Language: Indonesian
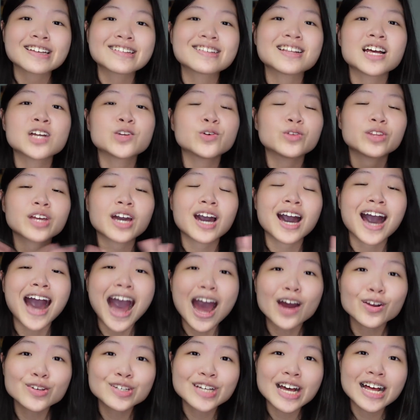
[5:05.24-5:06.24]
selanjutnya yang
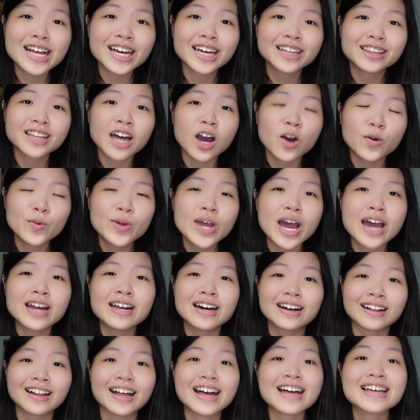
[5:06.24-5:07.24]
harus kalian ketahui
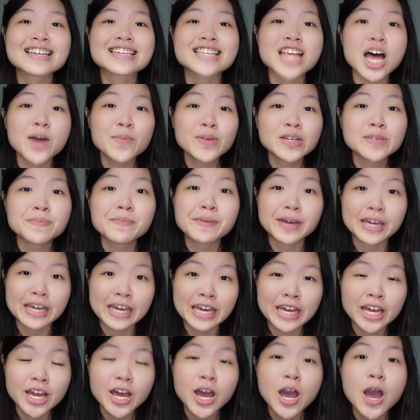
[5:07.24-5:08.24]
adalah selama
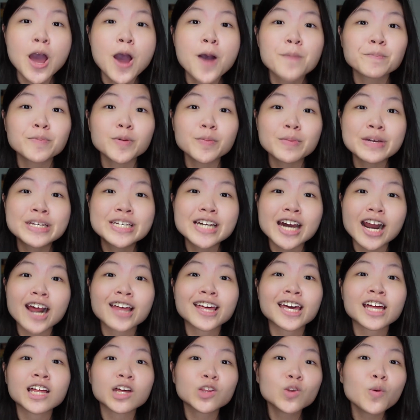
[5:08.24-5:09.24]
speaking, pembicaraan
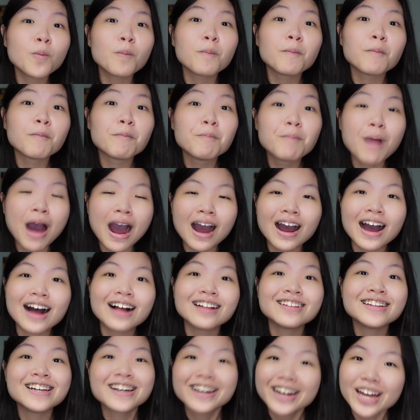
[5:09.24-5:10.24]
kita tuh
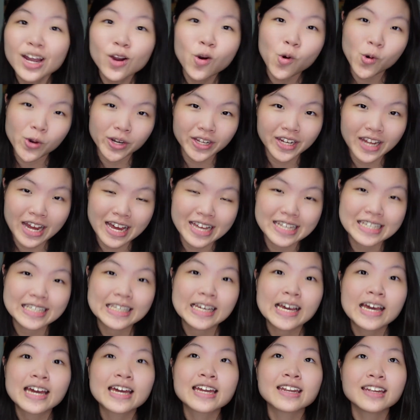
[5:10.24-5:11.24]
bakal direcord guys.
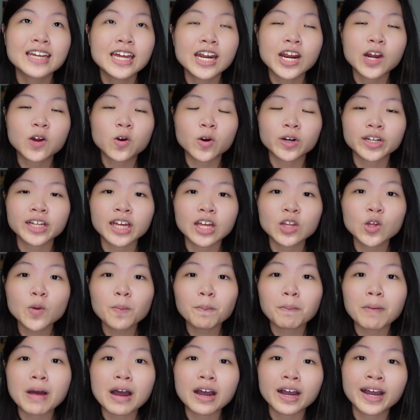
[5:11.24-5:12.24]
Di-recordnya itu
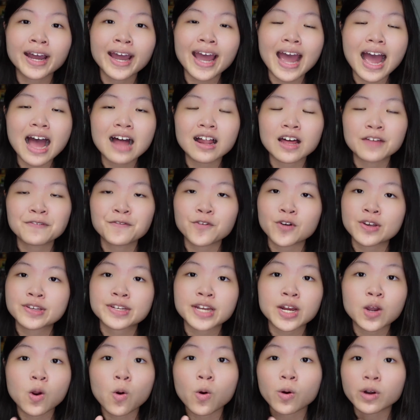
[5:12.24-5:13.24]
pakai alat voice
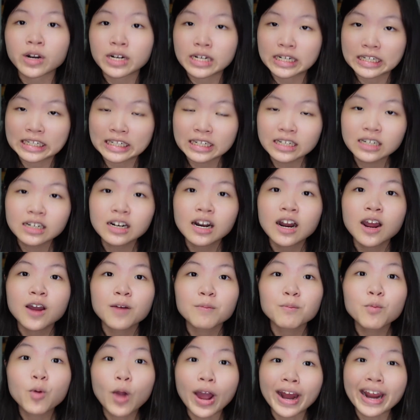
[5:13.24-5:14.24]
recorder,
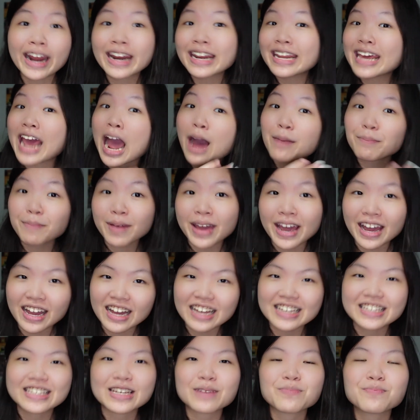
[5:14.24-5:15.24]
bukan yang di HP ya,
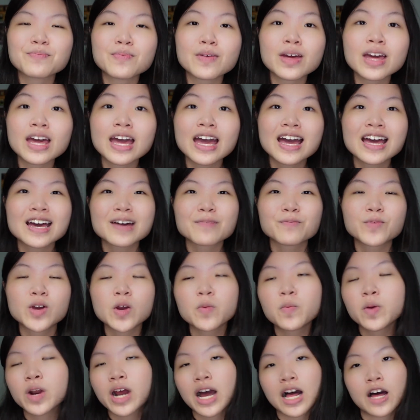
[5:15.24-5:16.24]
guys, tapi
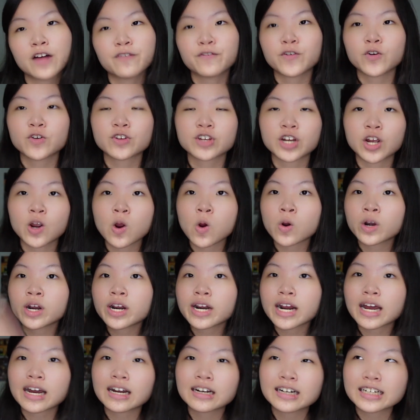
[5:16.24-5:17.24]
bener-bener alat voice recorder
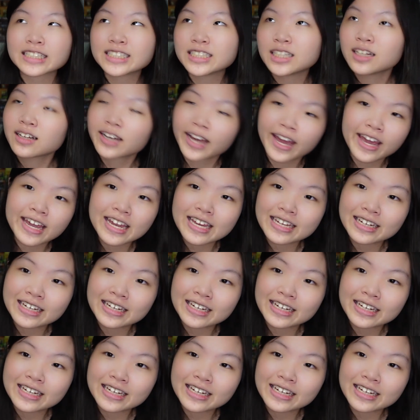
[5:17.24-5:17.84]
yang kecil kayak